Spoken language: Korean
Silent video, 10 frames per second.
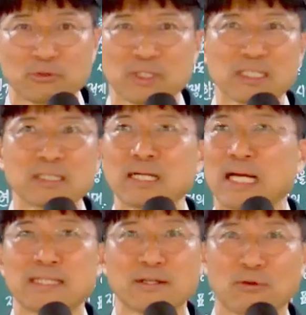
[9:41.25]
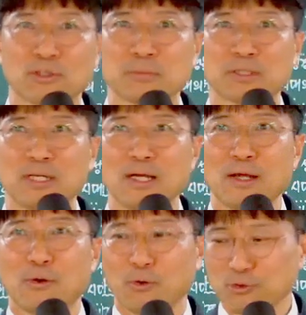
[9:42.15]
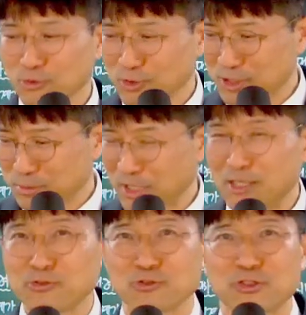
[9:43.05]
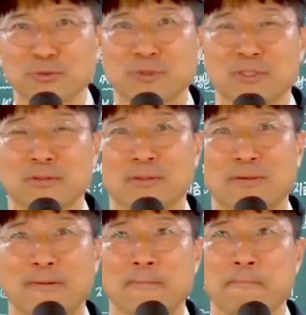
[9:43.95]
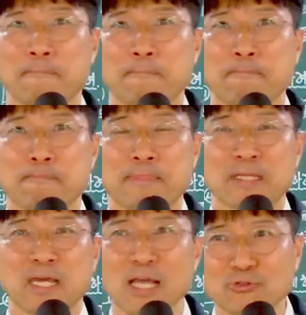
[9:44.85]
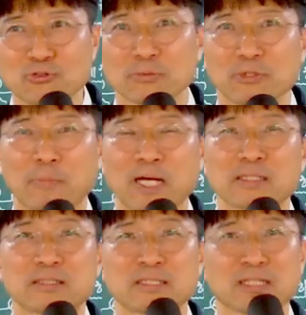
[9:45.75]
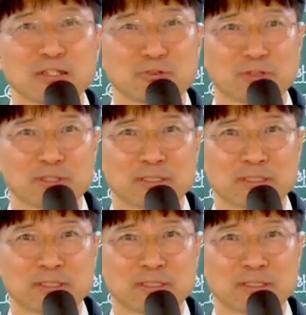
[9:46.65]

근데 그걸 안 해요. 그러면 오늘도 지금 내일도 지금 계속 지금 발이 어떻게 되어 있어요?